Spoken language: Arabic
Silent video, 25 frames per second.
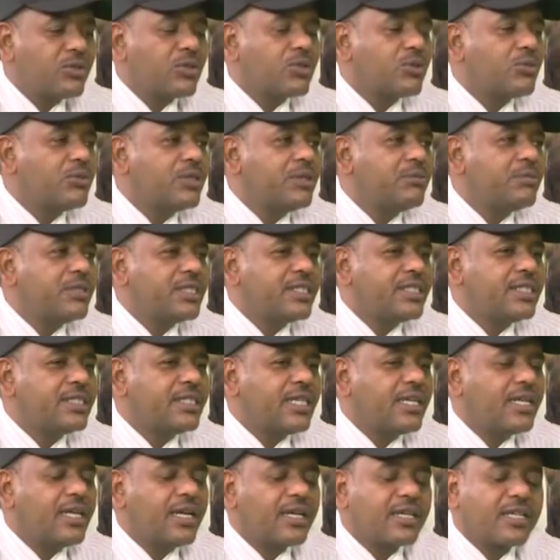عودته مهمه
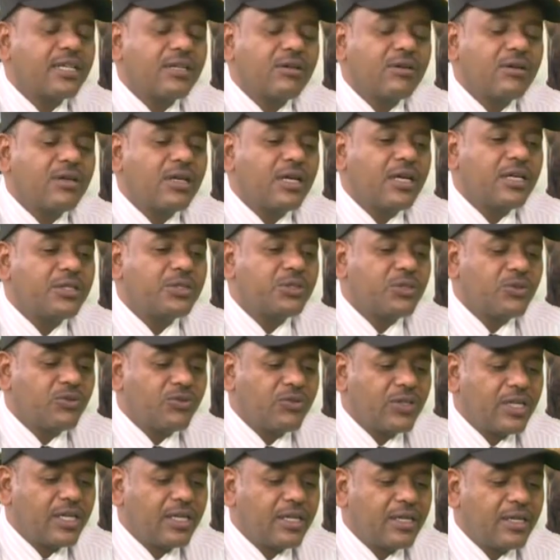جدا لكن
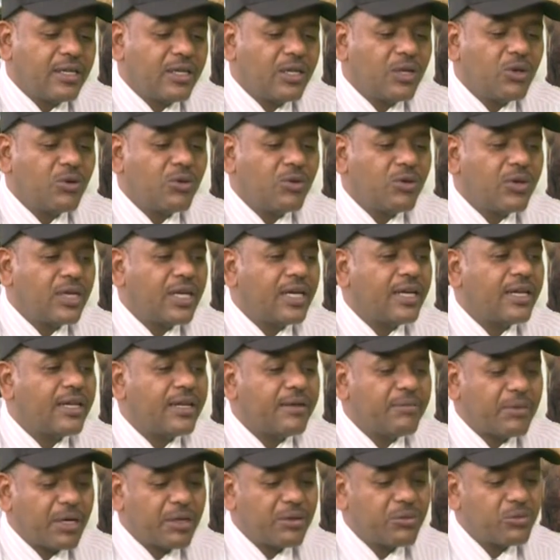اشوف لو
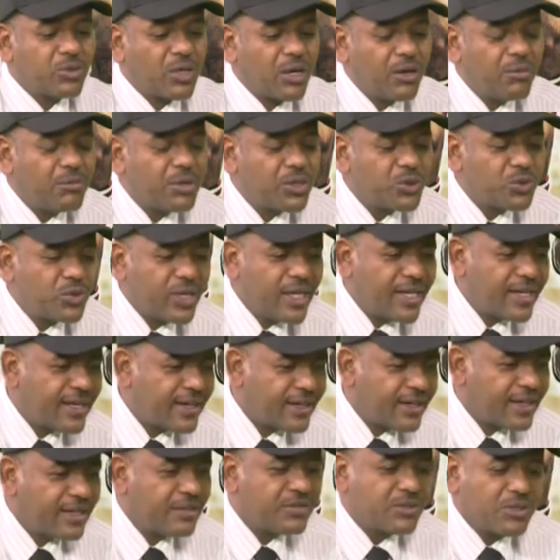محمد عبد الرحمن برضه
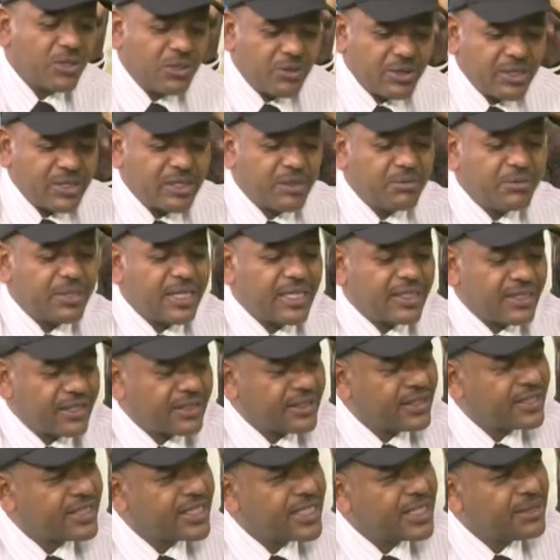هيرهق نفسه لو نزل بذات
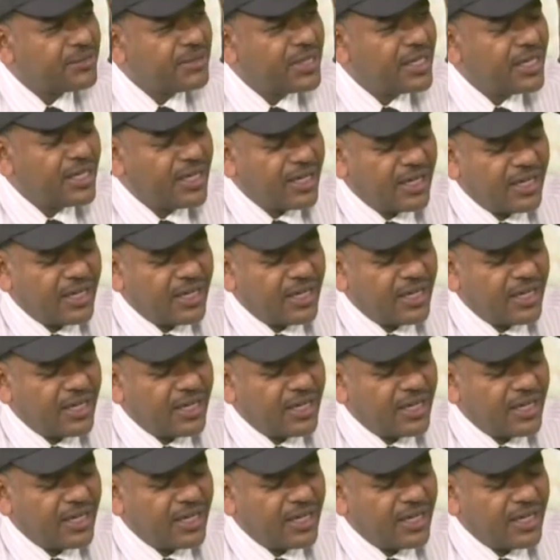التنظيم